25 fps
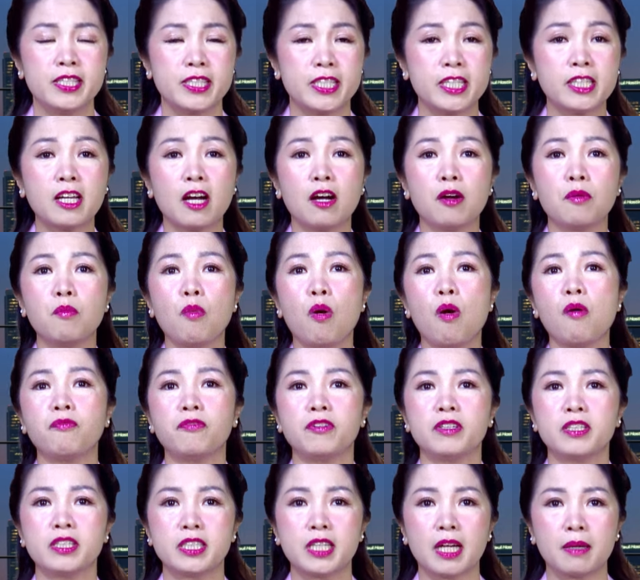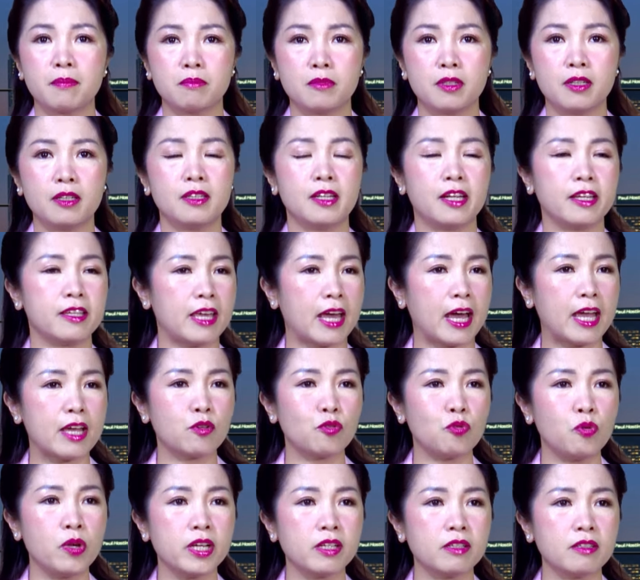chỉ cần 1% thôi là giải
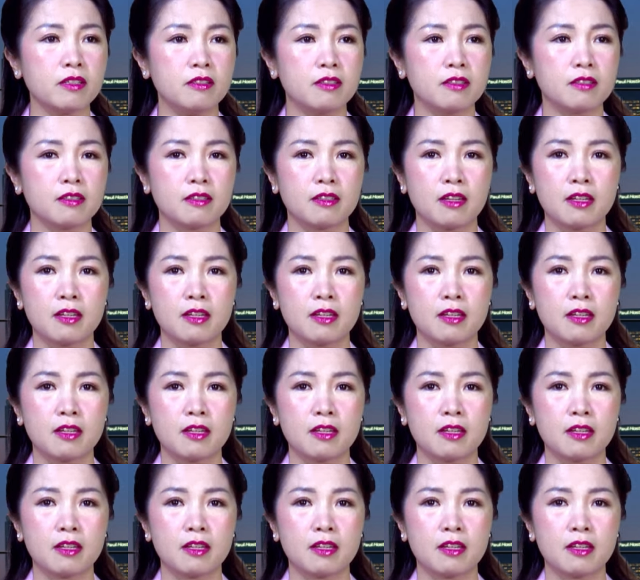quyết được